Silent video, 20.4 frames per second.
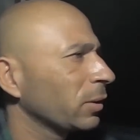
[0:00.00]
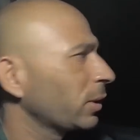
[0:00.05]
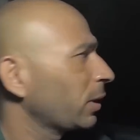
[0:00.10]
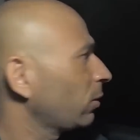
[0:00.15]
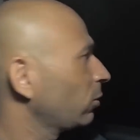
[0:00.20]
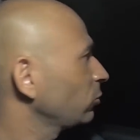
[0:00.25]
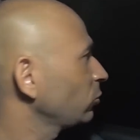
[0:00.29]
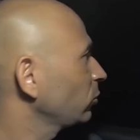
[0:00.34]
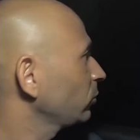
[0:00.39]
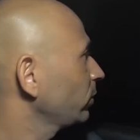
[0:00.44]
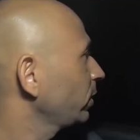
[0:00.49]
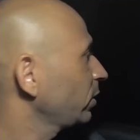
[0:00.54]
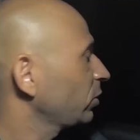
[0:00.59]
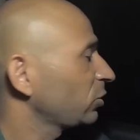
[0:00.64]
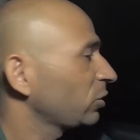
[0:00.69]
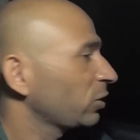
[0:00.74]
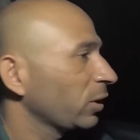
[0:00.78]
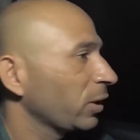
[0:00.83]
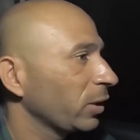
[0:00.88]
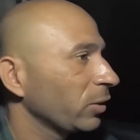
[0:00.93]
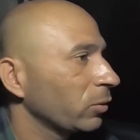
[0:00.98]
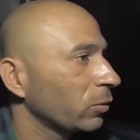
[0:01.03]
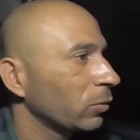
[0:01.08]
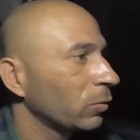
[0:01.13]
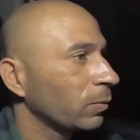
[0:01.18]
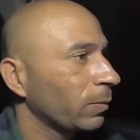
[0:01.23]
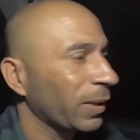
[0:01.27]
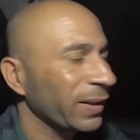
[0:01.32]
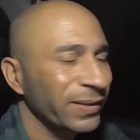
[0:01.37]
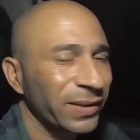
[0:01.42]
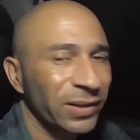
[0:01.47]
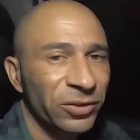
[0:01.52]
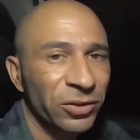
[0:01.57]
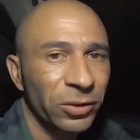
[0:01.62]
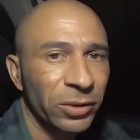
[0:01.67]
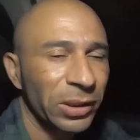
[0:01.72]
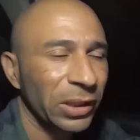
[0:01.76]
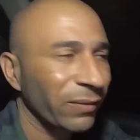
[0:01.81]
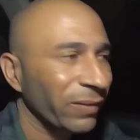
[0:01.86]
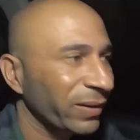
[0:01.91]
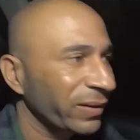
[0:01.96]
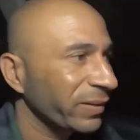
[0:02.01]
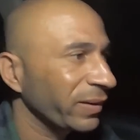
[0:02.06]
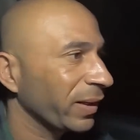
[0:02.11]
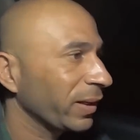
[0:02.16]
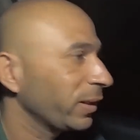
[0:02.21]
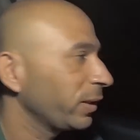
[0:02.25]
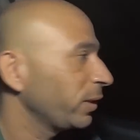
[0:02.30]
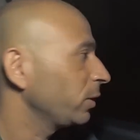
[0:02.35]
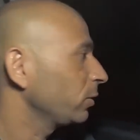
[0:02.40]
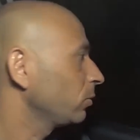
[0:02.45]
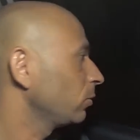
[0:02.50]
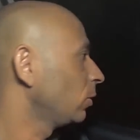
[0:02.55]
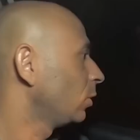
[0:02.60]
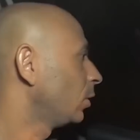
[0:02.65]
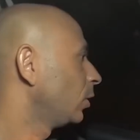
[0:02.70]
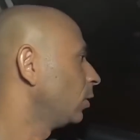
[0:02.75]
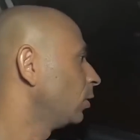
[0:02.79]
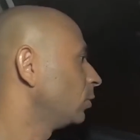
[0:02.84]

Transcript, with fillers: Da onde eu deixei o passageiro, tava saindo,